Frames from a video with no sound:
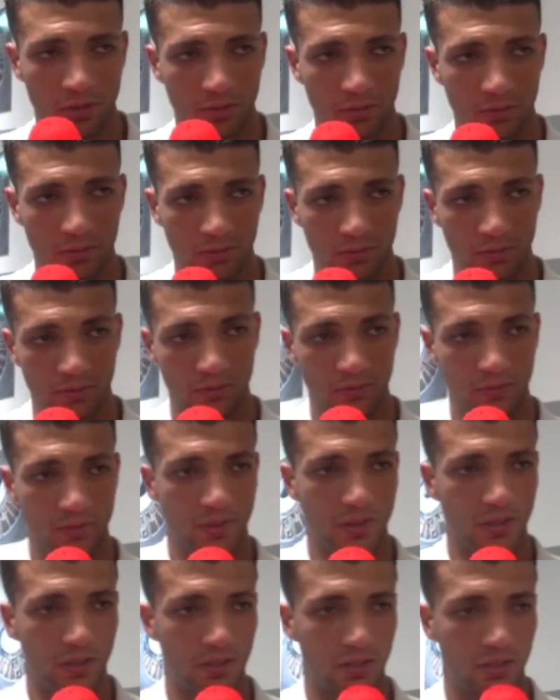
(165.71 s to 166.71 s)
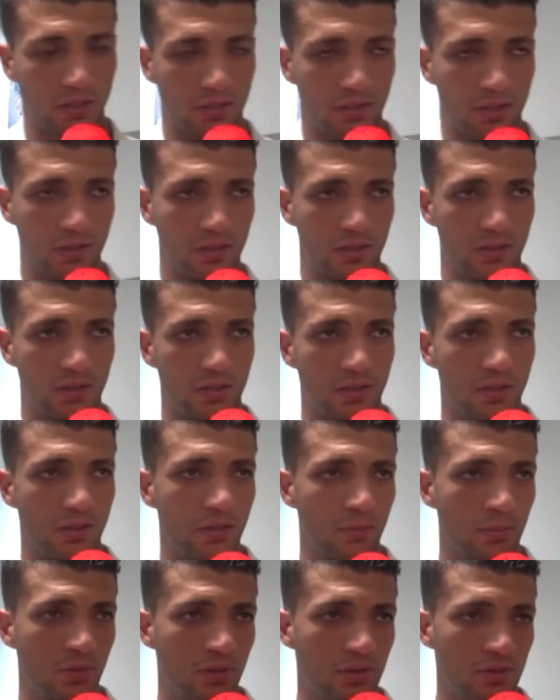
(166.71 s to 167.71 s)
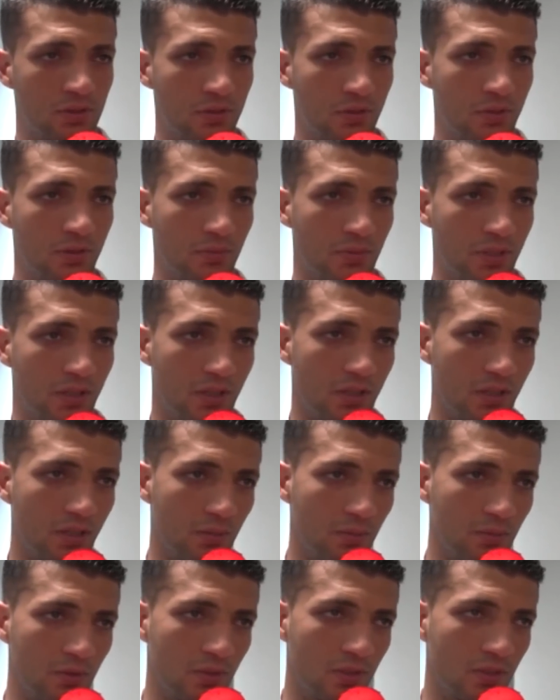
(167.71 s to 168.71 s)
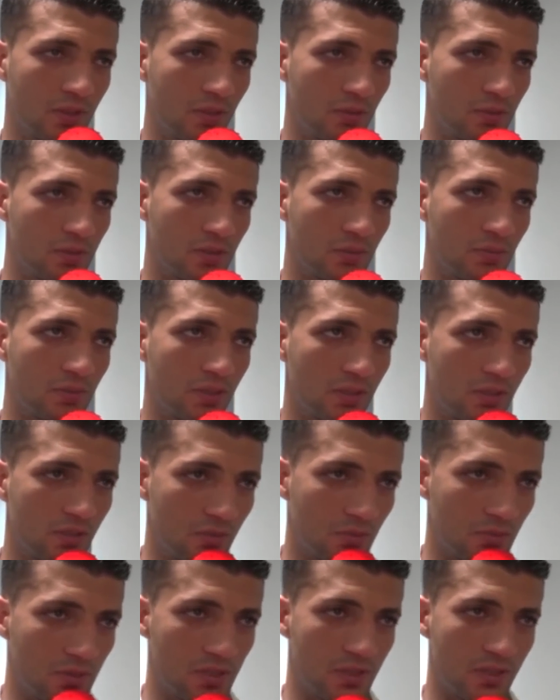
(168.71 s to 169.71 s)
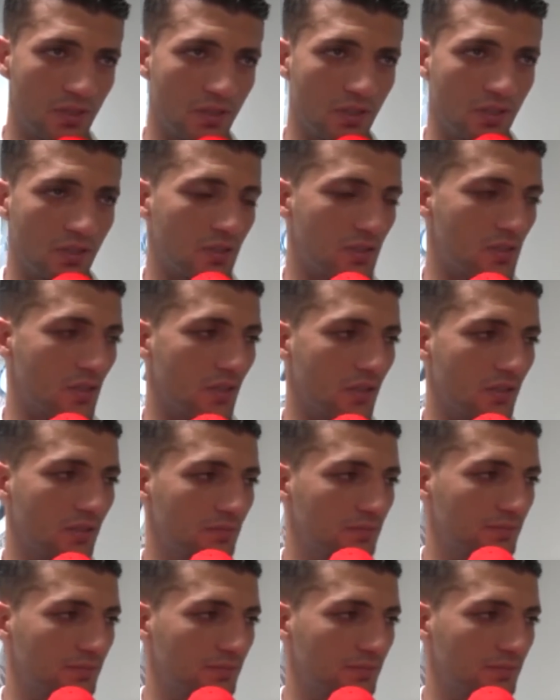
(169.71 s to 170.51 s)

وهذيك ثمار الجهد نتاعنا الحمد لله توجنا بتيتر ومازال الخير ان شاء الله.